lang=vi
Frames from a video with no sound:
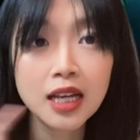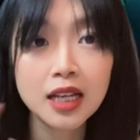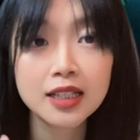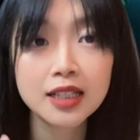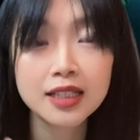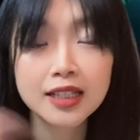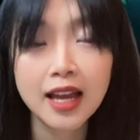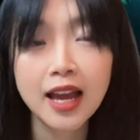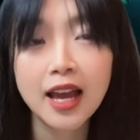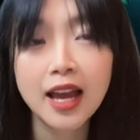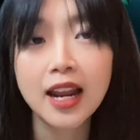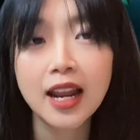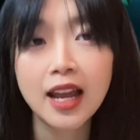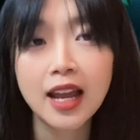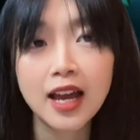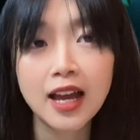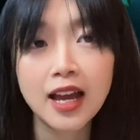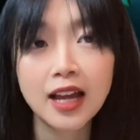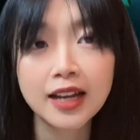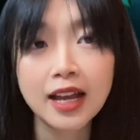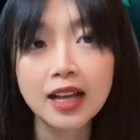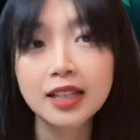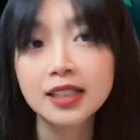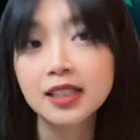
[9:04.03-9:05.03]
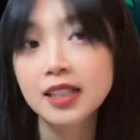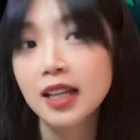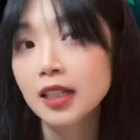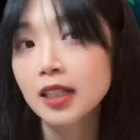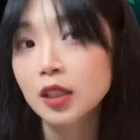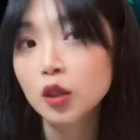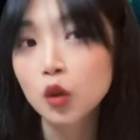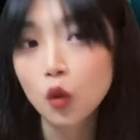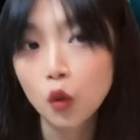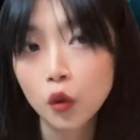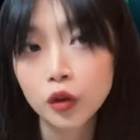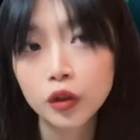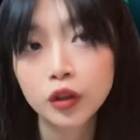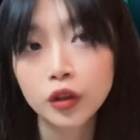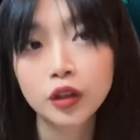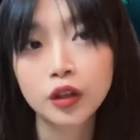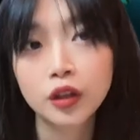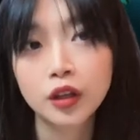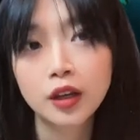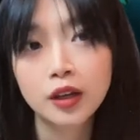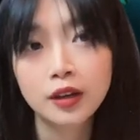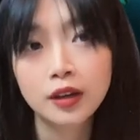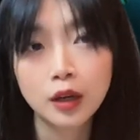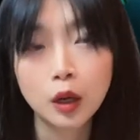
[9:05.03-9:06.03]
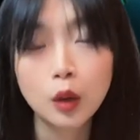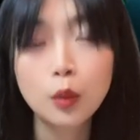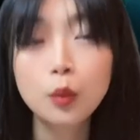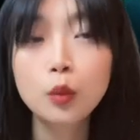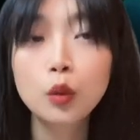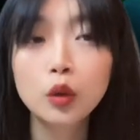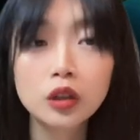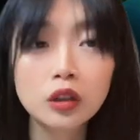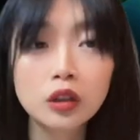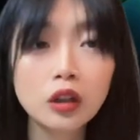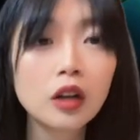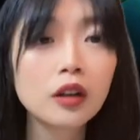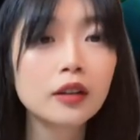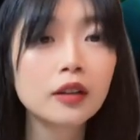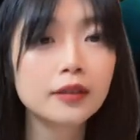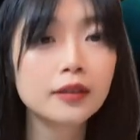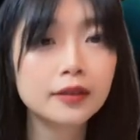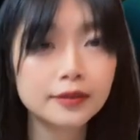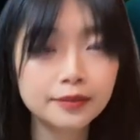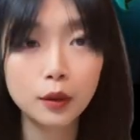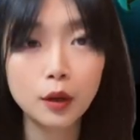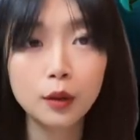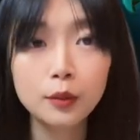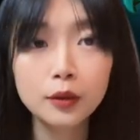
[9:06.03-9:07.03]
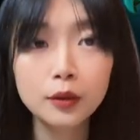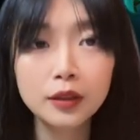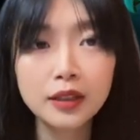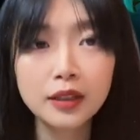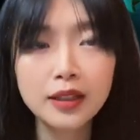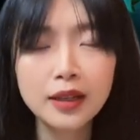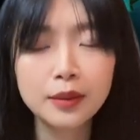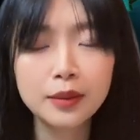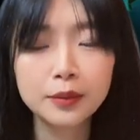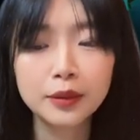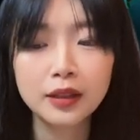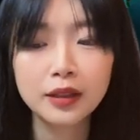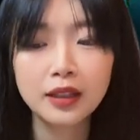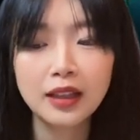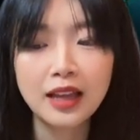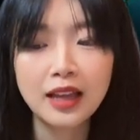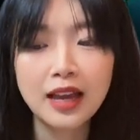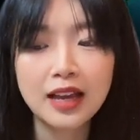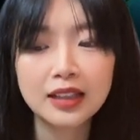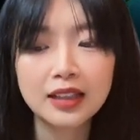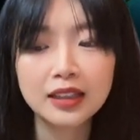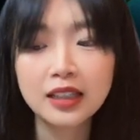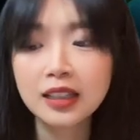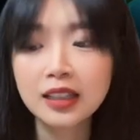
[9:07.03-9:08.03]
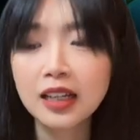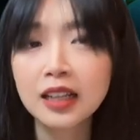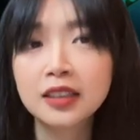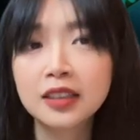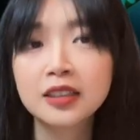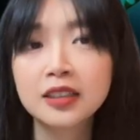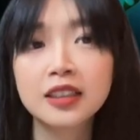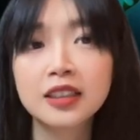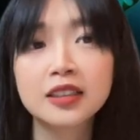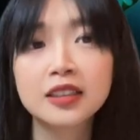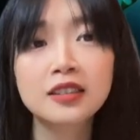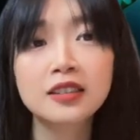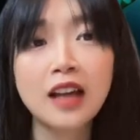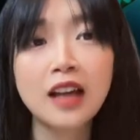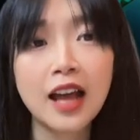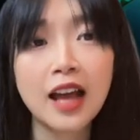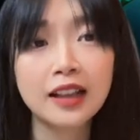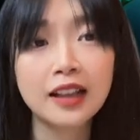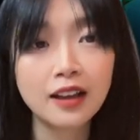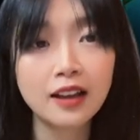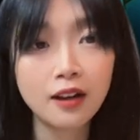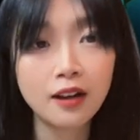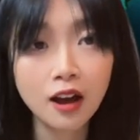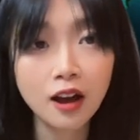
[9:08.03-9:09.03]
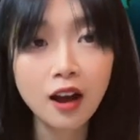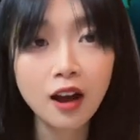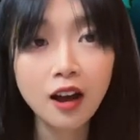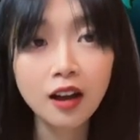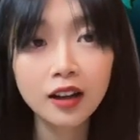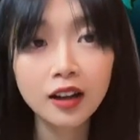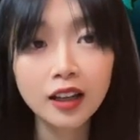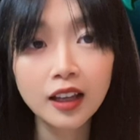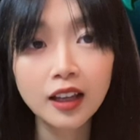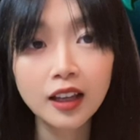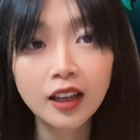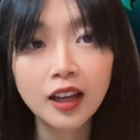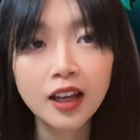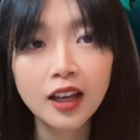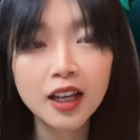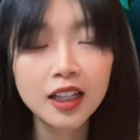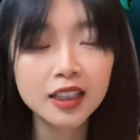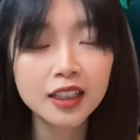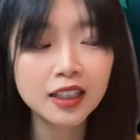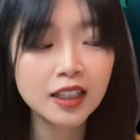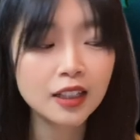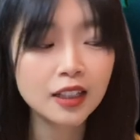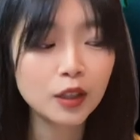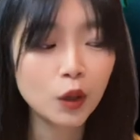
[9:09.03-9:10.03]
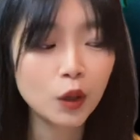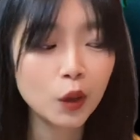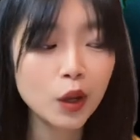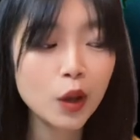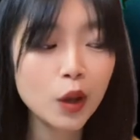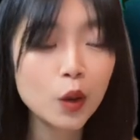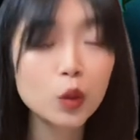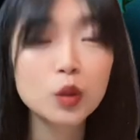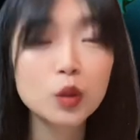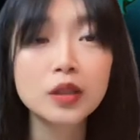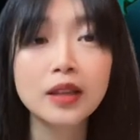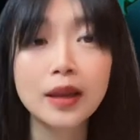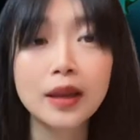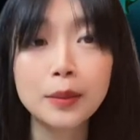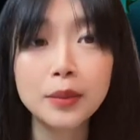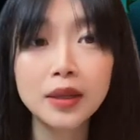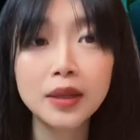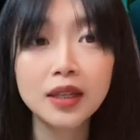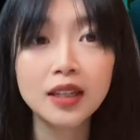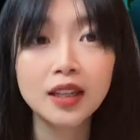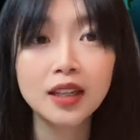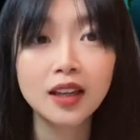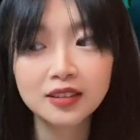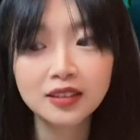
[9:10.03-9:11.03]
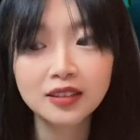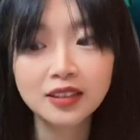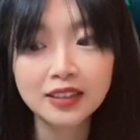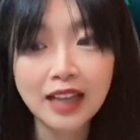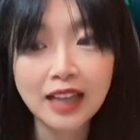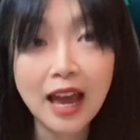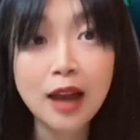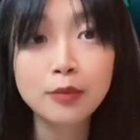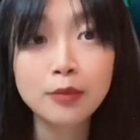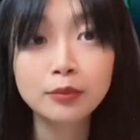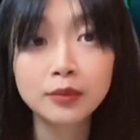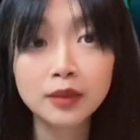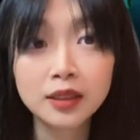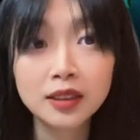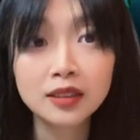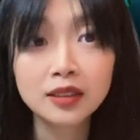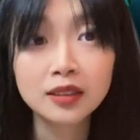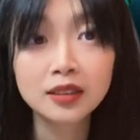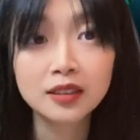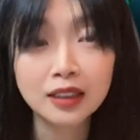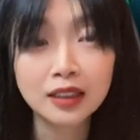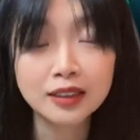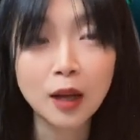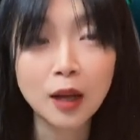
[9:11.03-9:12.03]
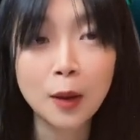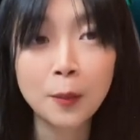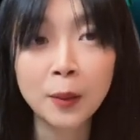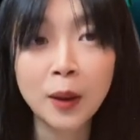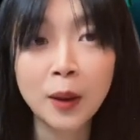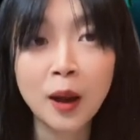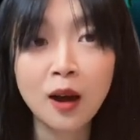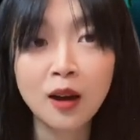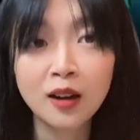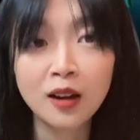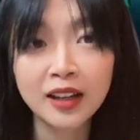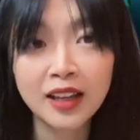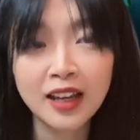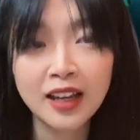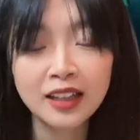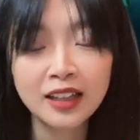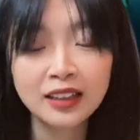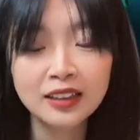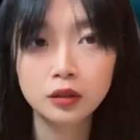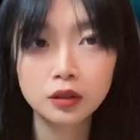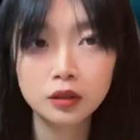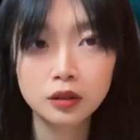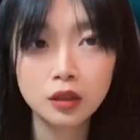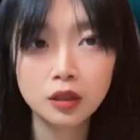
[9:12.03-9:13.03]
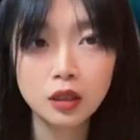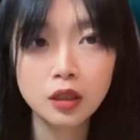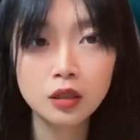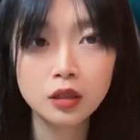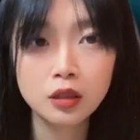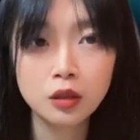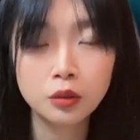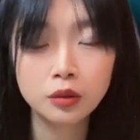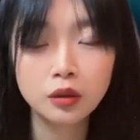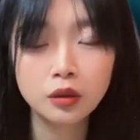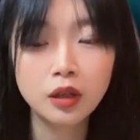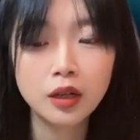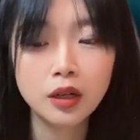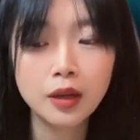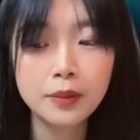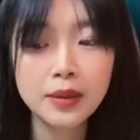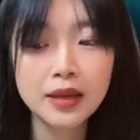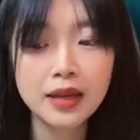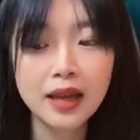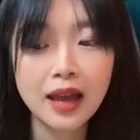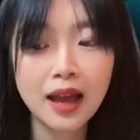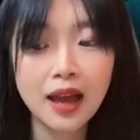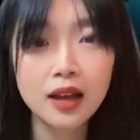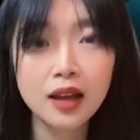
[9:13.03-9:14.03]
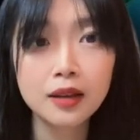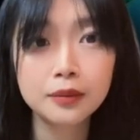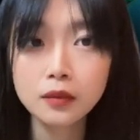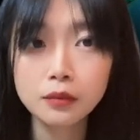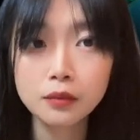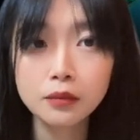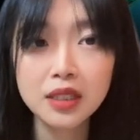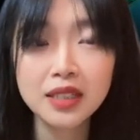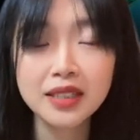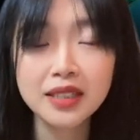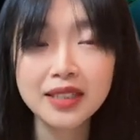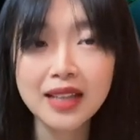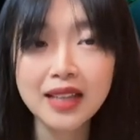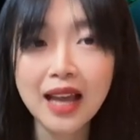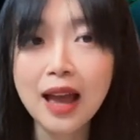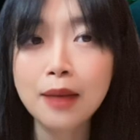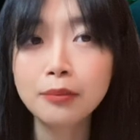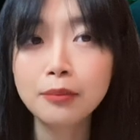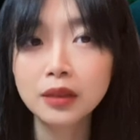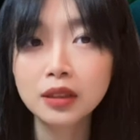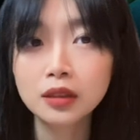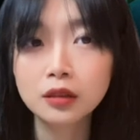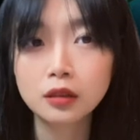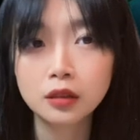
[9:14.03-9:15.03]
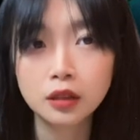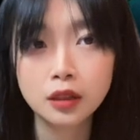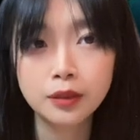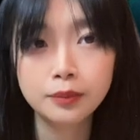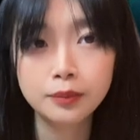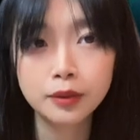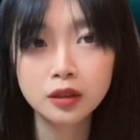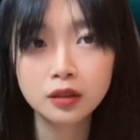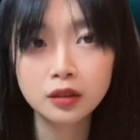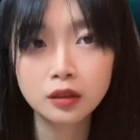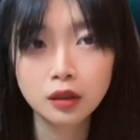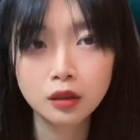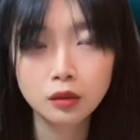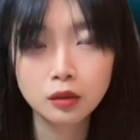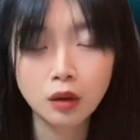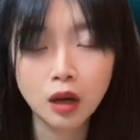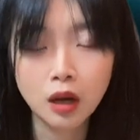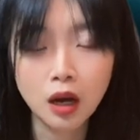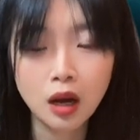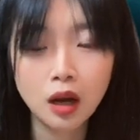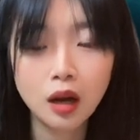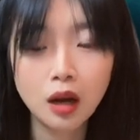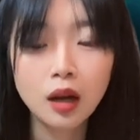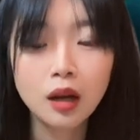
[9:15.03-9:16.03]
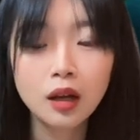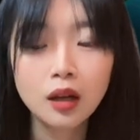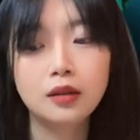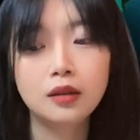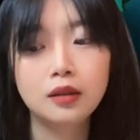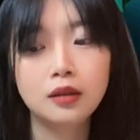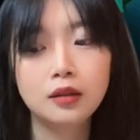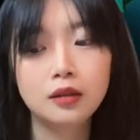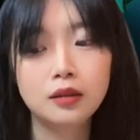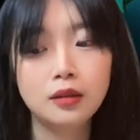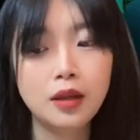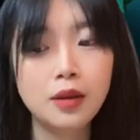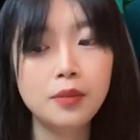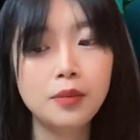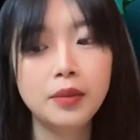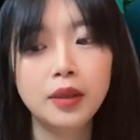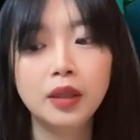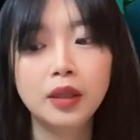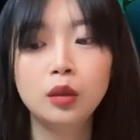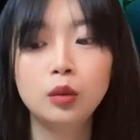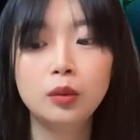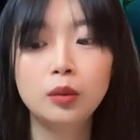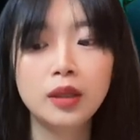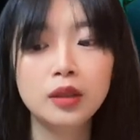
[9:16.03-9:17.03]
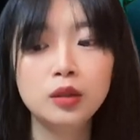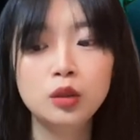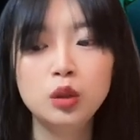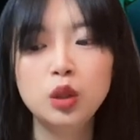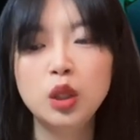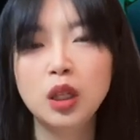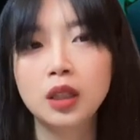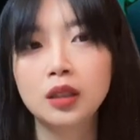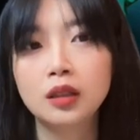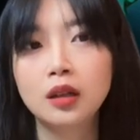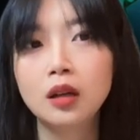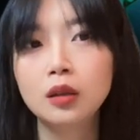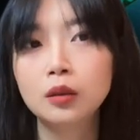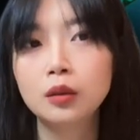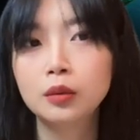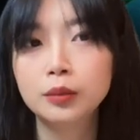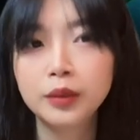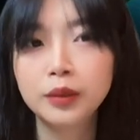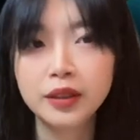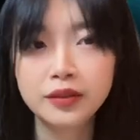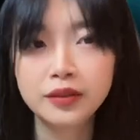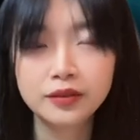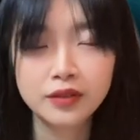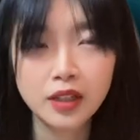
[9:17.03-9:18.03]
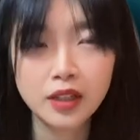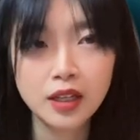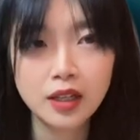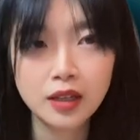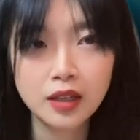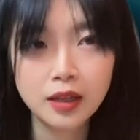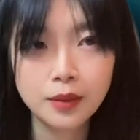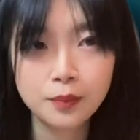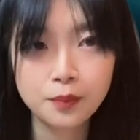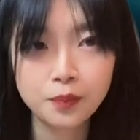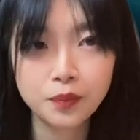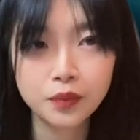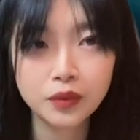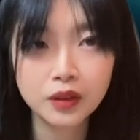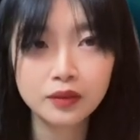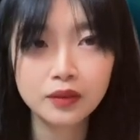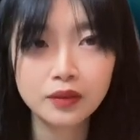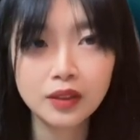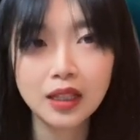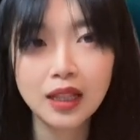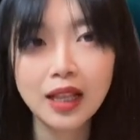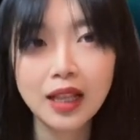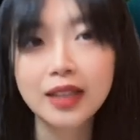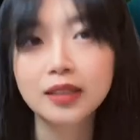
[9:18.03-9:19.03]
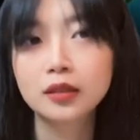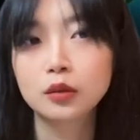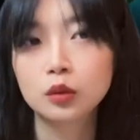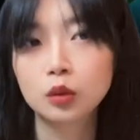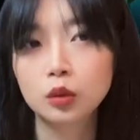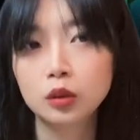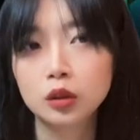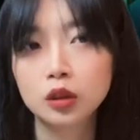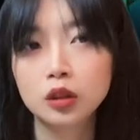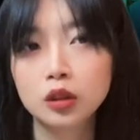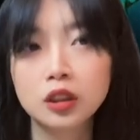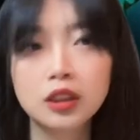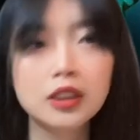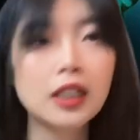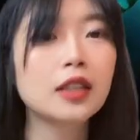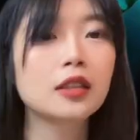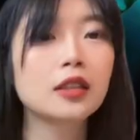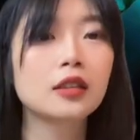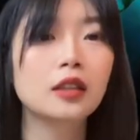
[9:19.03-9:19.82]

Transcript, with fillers: ra là đang stake rồi và không mua được Có một điểm nữa là tất cả những cái dự án nào hot ấy thì nó đều sẽ bị scammer nhòm ngó đến rất là nhiều người đã bị hack bị scam mất con imposter của họ nên mình cũng đã chuyển con của mình về ví lạnh rồi cho chắc